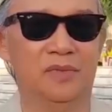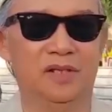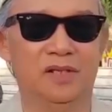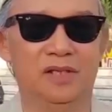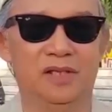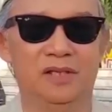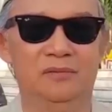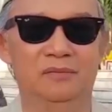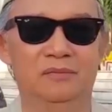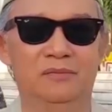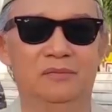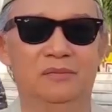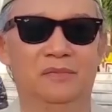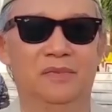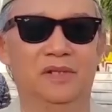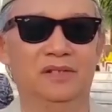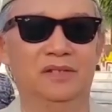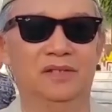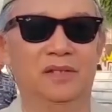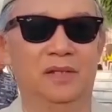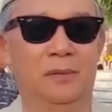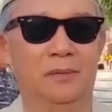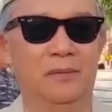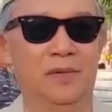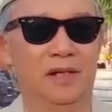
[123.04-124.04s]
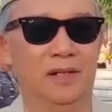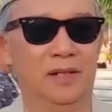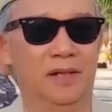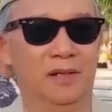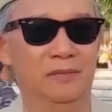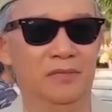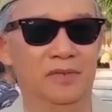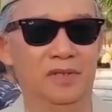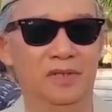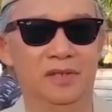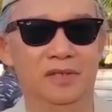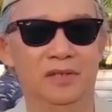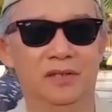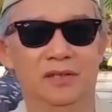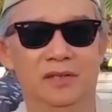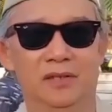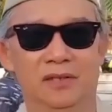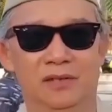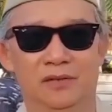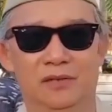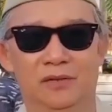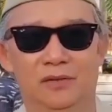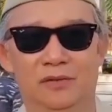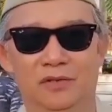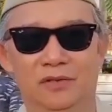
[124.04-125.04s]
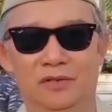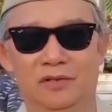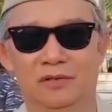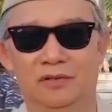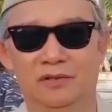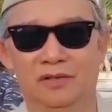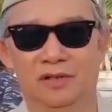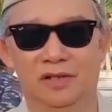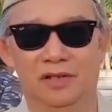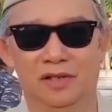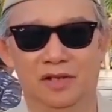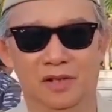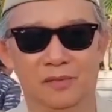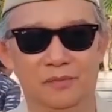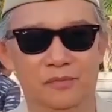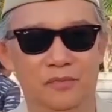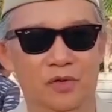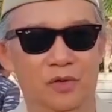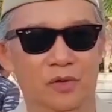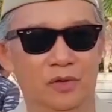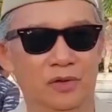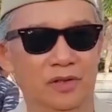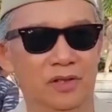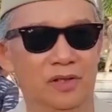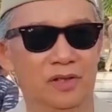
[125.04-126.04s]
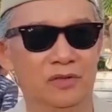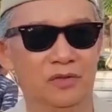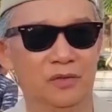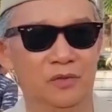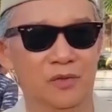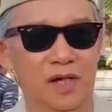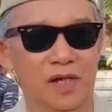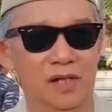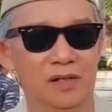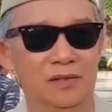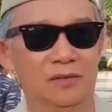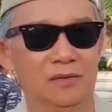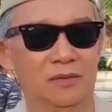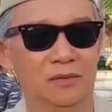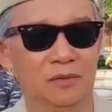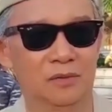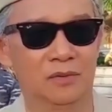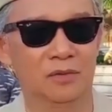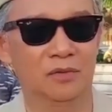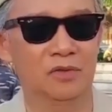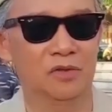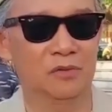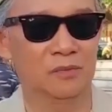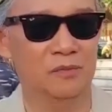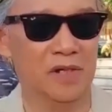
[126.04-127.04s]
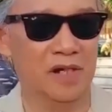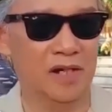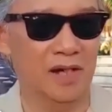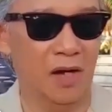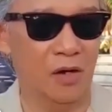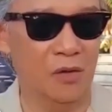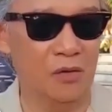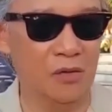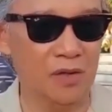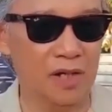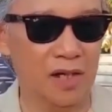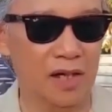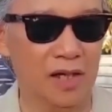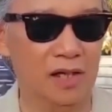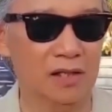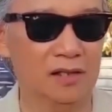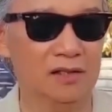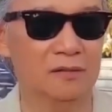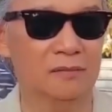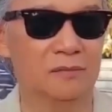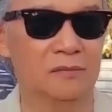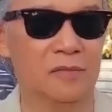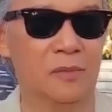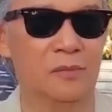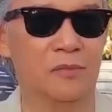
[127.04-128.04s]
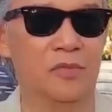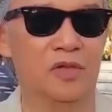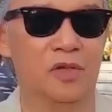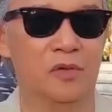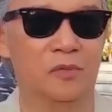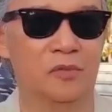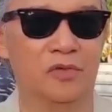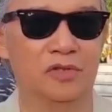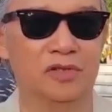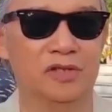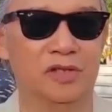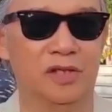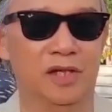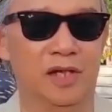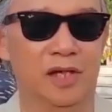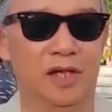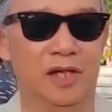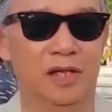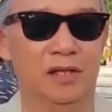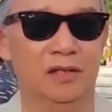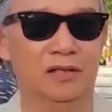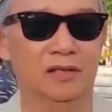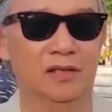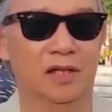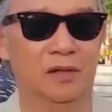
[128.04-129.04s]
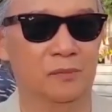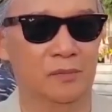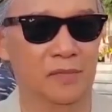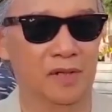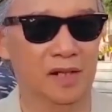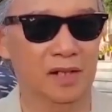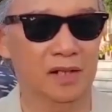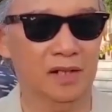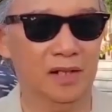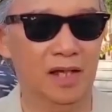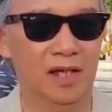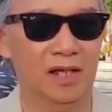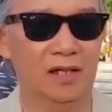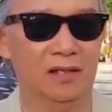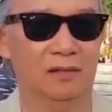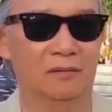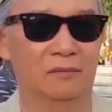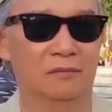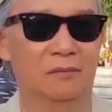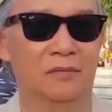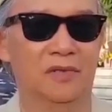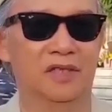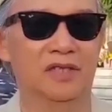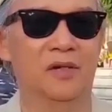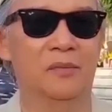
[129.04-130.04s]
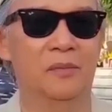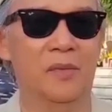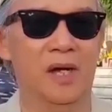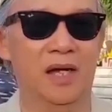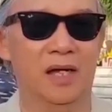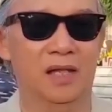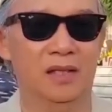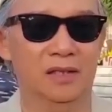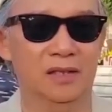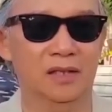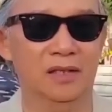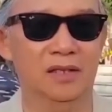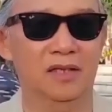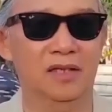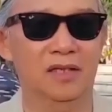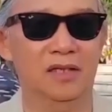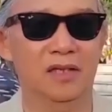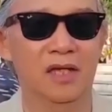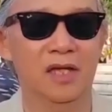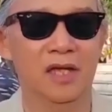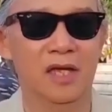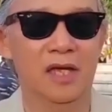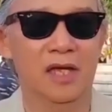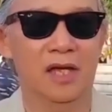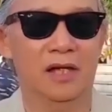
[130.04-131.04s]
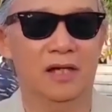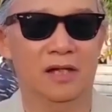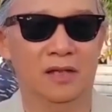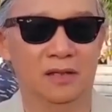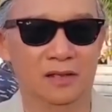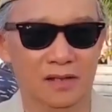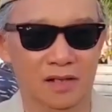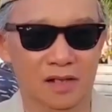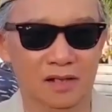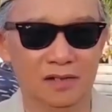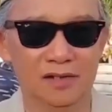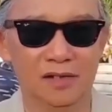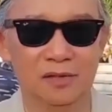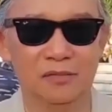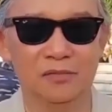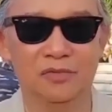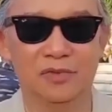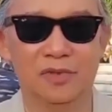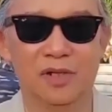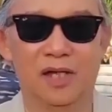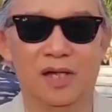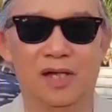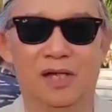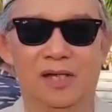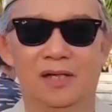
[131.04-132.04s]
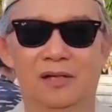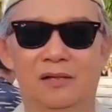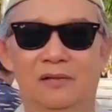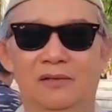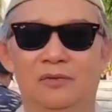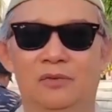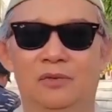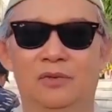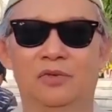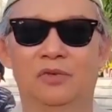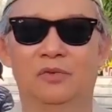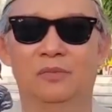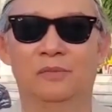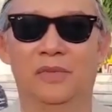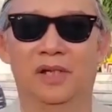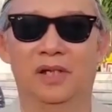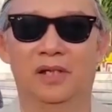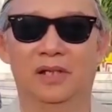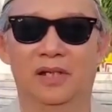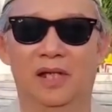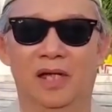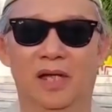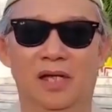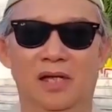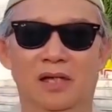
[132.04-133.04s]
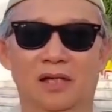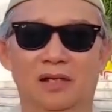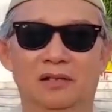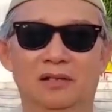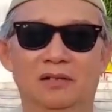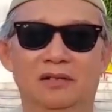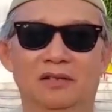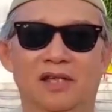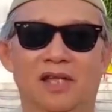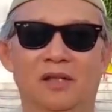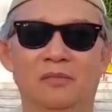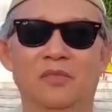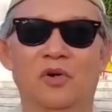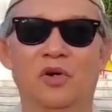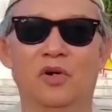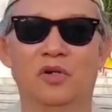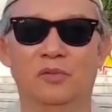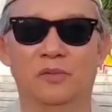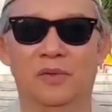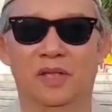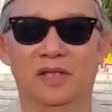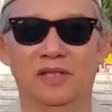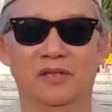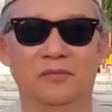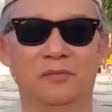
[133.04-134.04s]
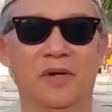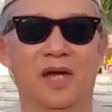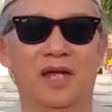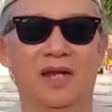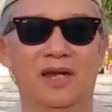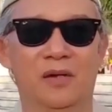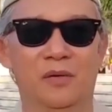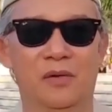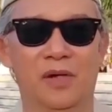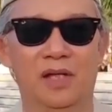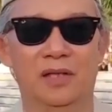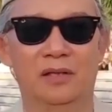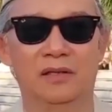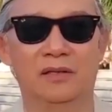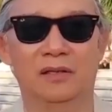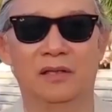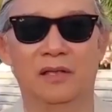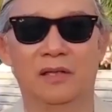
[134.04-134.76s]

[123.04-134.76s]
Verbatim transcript: Birin bersama kami kirap Ontel Juang untuk menggaungkan, mempromosikan dan mengenang, menyemangati generasi muda untuk mengenang dan menghormati pahlawan